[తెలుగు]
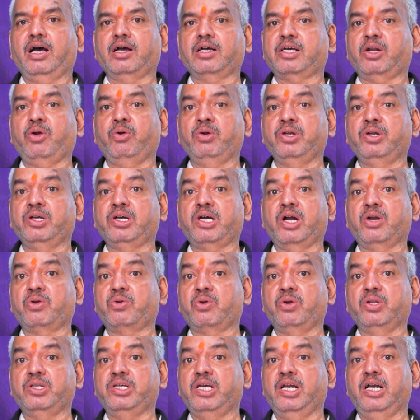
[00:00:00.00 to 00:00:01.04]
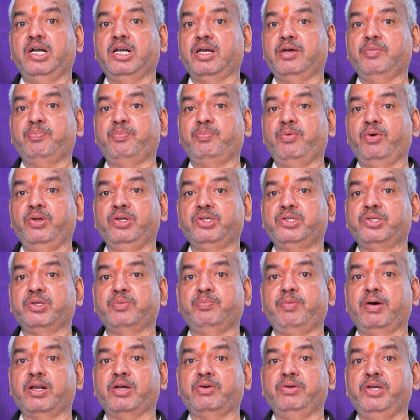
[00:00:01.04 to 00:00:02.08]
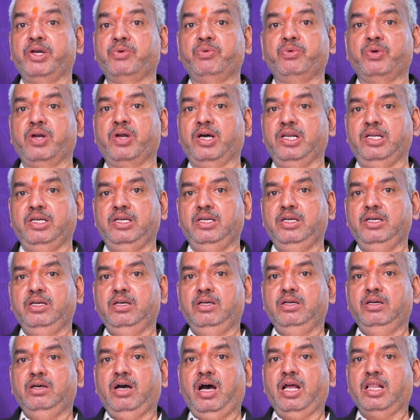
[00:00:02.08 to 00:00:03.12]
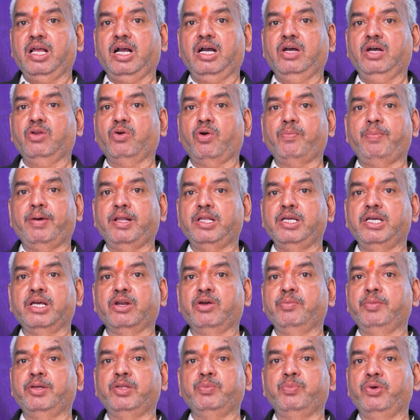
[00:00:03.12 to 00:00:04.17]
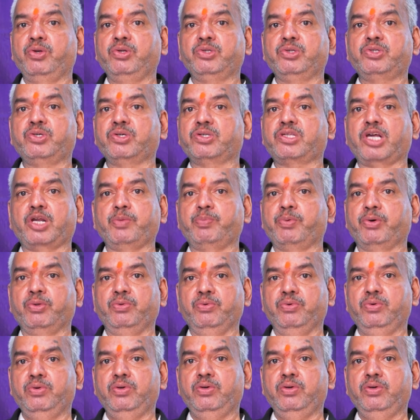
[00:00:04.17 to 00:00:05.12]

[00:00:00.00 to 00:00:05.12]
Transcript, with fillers: క్రౌడ్ని కంట్రోల్ చేయాలంటే పోలీస్ బలం ఎక్కువ ఉండాలి అంతేగాని ఒక పది ఇరవై మంది పోలీసు సరిపోదు